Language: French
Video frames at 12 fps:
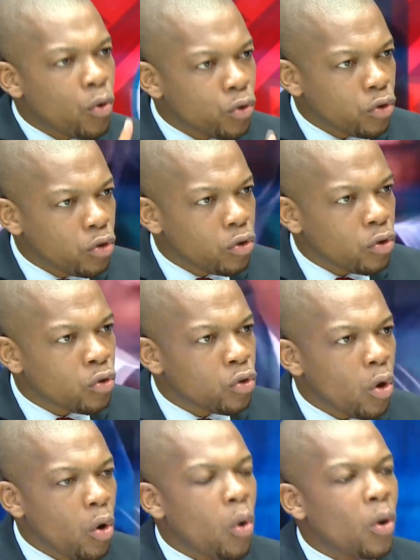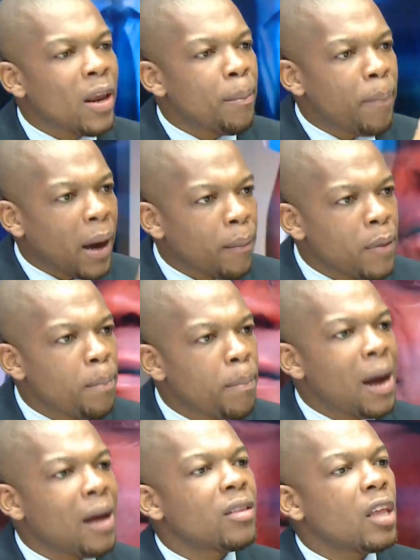Constitution, on ne les permet
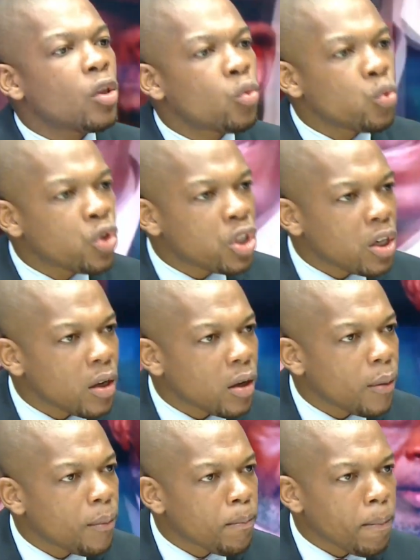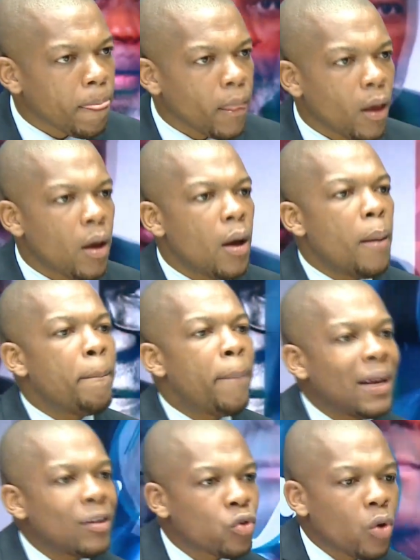pas de toucher. Pourquoi
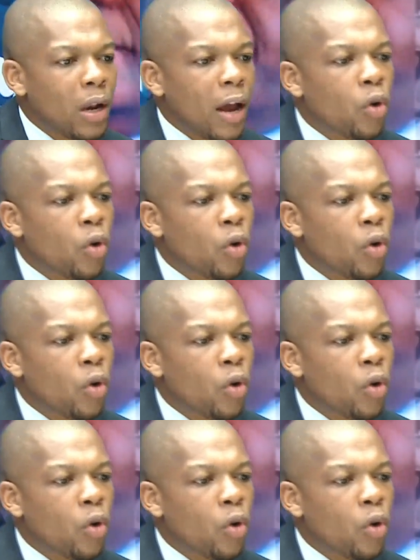parce que la